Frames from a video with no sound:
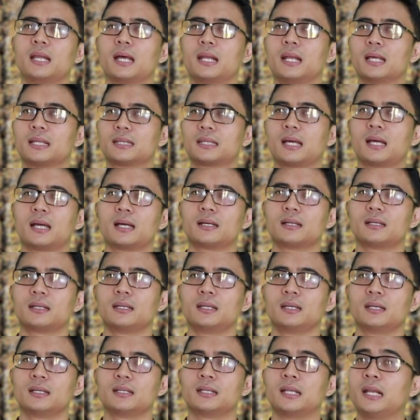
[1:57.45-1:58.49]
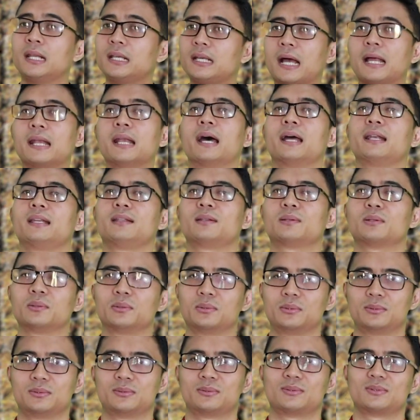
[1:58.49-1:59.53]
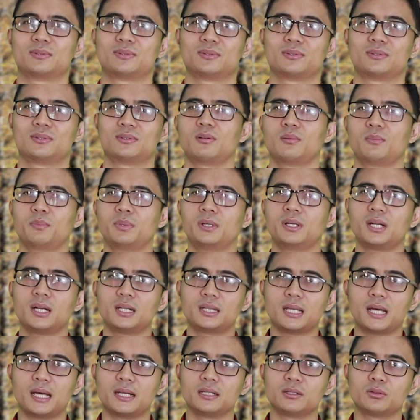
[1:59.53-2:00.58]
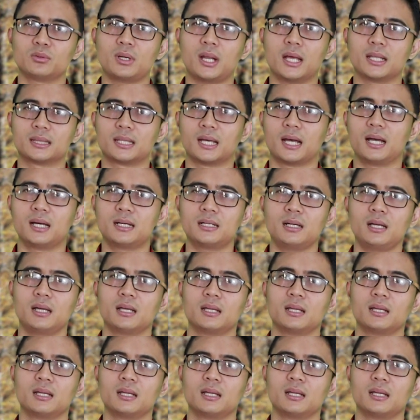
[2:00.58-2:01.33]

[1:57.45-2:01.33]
tidak datang dari keadaan itu. Penderitaan itu datang